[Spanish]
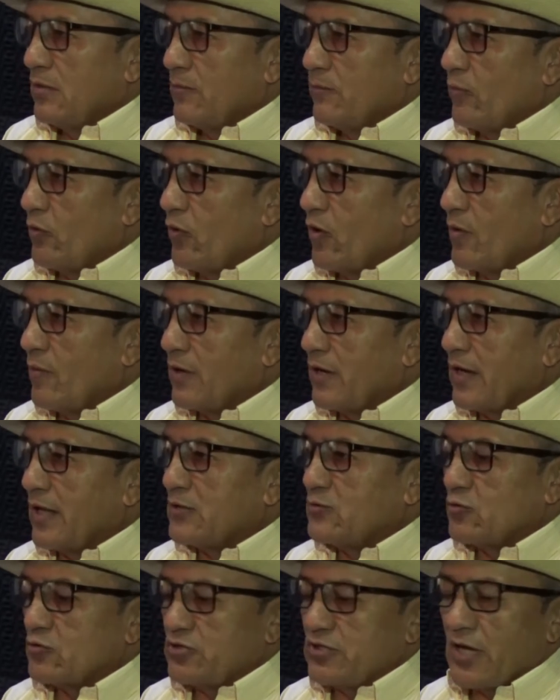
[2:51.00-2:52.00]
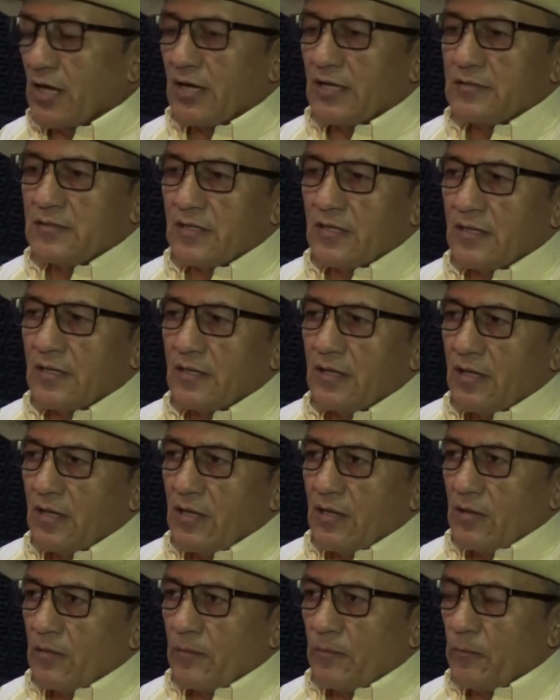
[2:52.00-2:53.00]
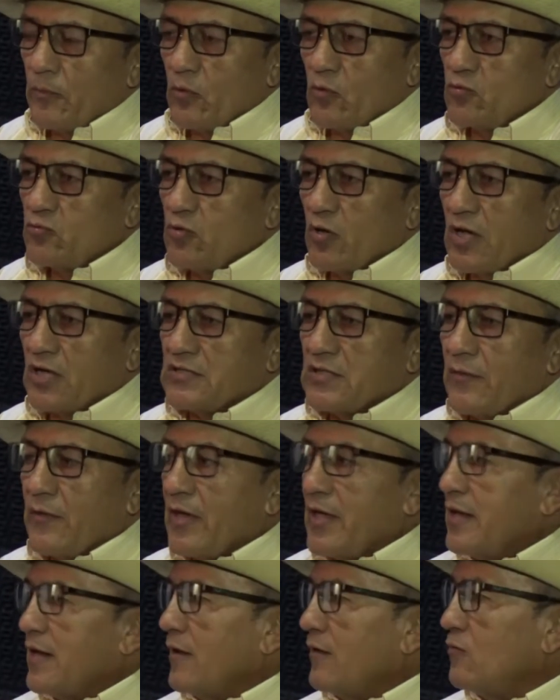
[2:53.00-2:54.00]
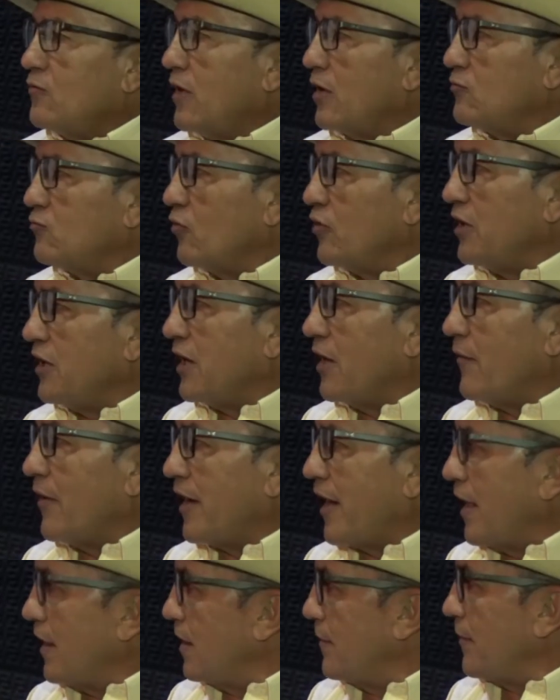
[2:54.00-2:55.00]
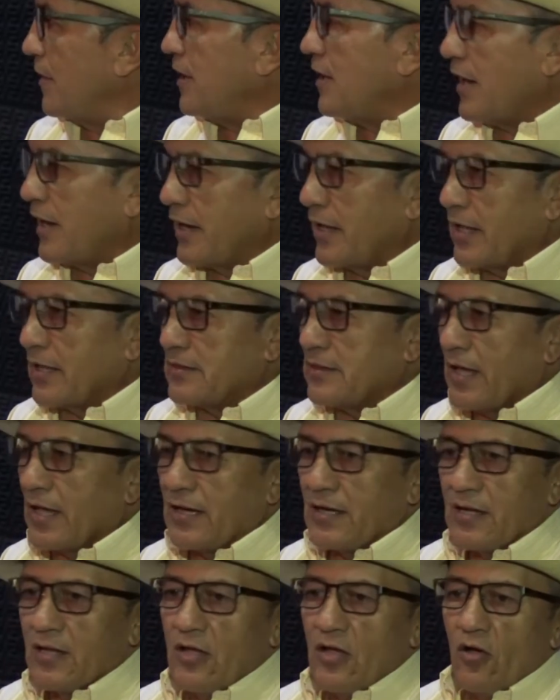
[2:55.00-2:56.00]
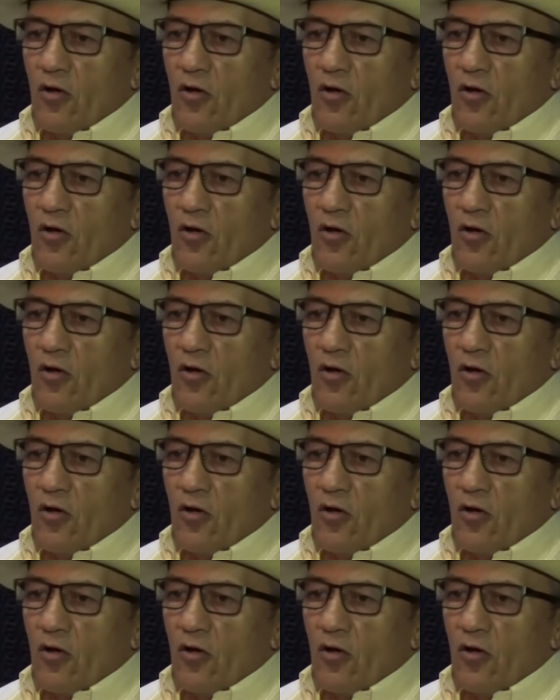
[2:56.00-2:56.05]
por las redes sociales. Eh, producto que se vera, una tonina varada para irla a rescatar,